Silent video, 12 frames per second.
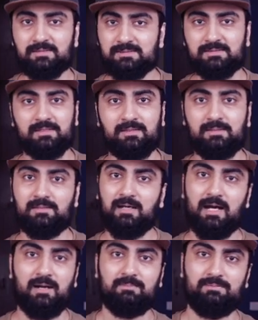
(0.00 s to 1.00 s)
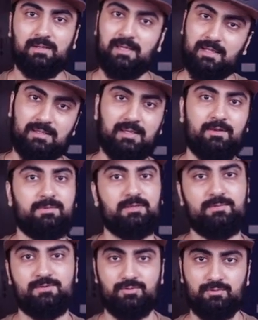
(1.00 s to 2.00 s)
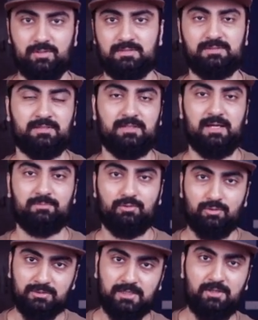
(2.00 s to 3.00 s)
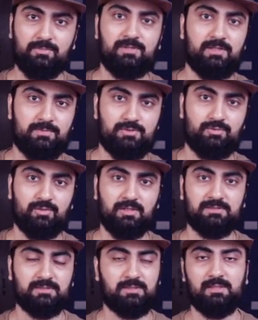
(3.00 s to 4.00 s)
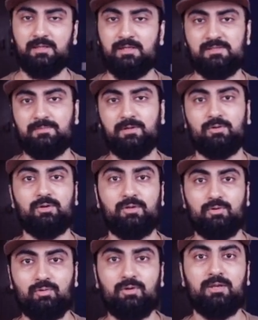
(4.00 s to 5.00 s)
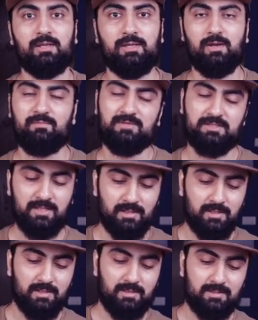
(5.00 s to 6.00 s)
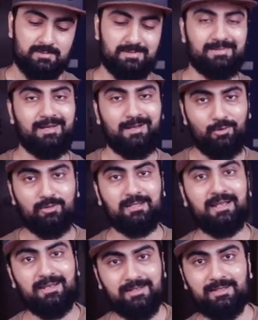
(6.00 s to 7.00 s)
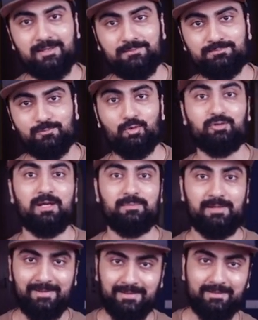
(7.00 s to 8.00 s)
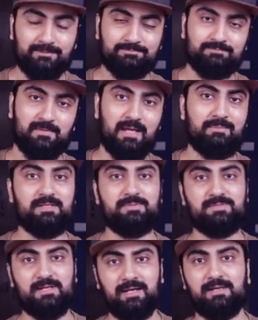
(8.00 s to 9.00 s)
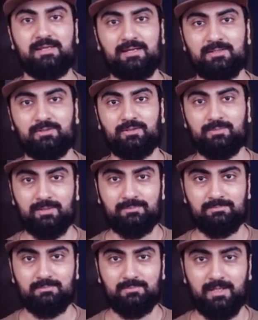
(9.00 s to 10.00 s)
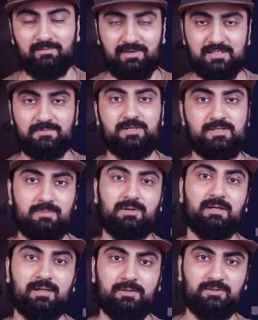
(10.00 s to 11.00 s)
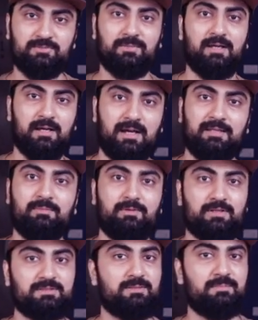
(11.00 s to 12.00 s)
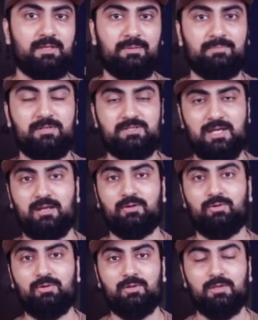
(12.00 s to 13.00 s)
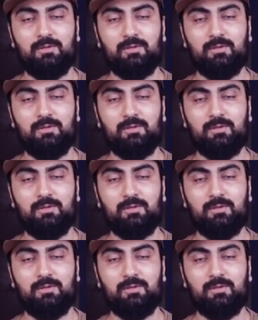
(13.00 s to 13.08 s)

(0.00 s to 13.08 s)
कर सकते थे आप एक हज़ार रुपये से भी शुरू कर सकते हैं आप दो हज़ार रुपये से भी शुरू कर सकते हैं इसमें कोई रूल नहीं है ऑब्वियसली जितना गुड़ डालेंगे उतना मीठा है हमने जब स्टार्ट किया था तो हमने इन्वेस्टमेंट जमा करके उसमें लगाया था बिकॉज हमने अपने चैनल को